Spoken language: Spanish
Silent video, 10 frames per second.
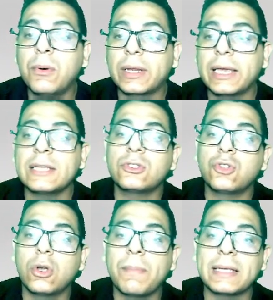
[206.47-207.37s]
porque
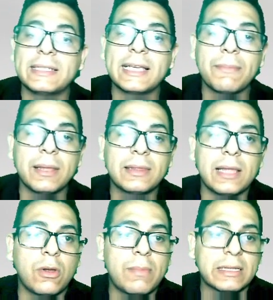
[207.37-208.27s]
son
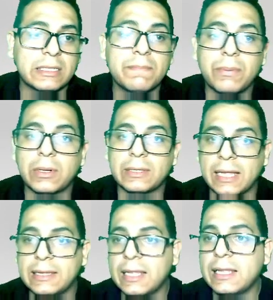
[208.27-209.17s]
básicamente lo más
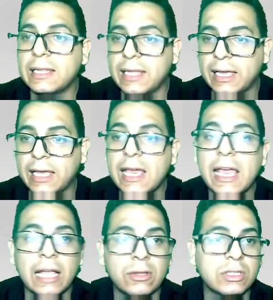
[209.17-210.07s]
importante del deck.
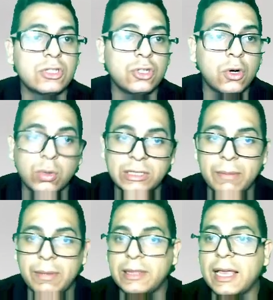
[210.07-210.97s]
Entonces yo
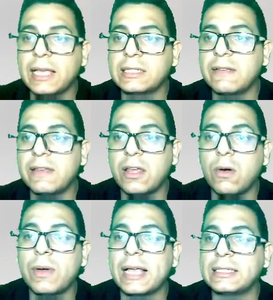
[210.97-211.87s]
justamente en este
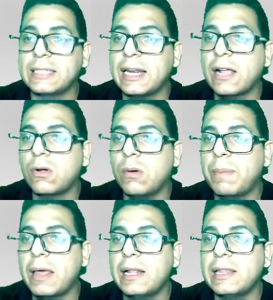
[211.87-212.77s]
video voy a hacer la
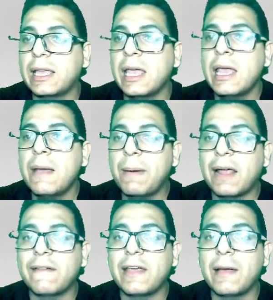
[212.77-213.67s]
compra del deck para